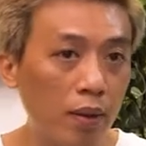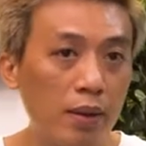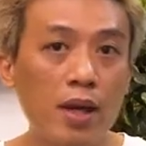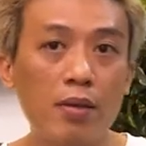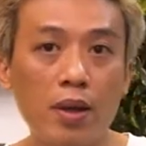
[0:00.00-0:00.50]

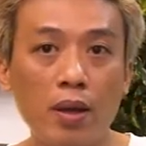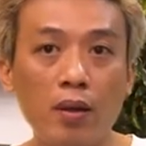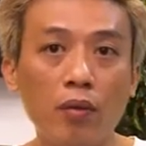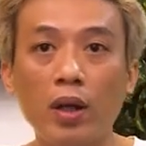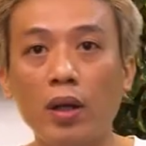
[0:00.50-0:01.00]
giao diện
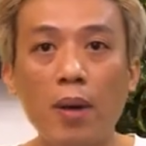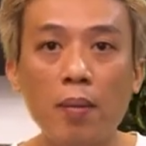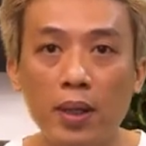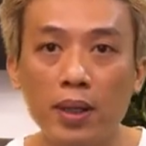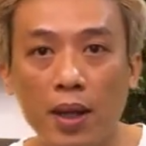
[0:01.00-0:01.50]
rekordbox
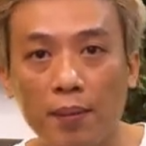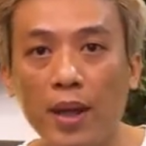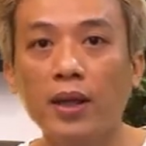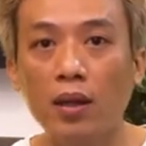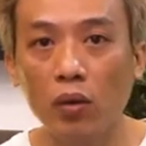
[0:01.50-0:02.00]
ở trên máy
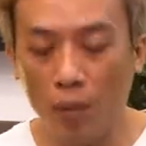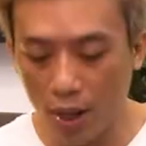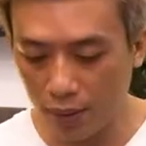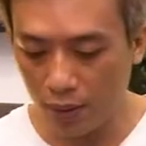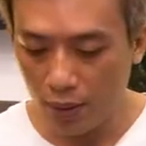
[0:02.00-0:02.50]
tính của mình.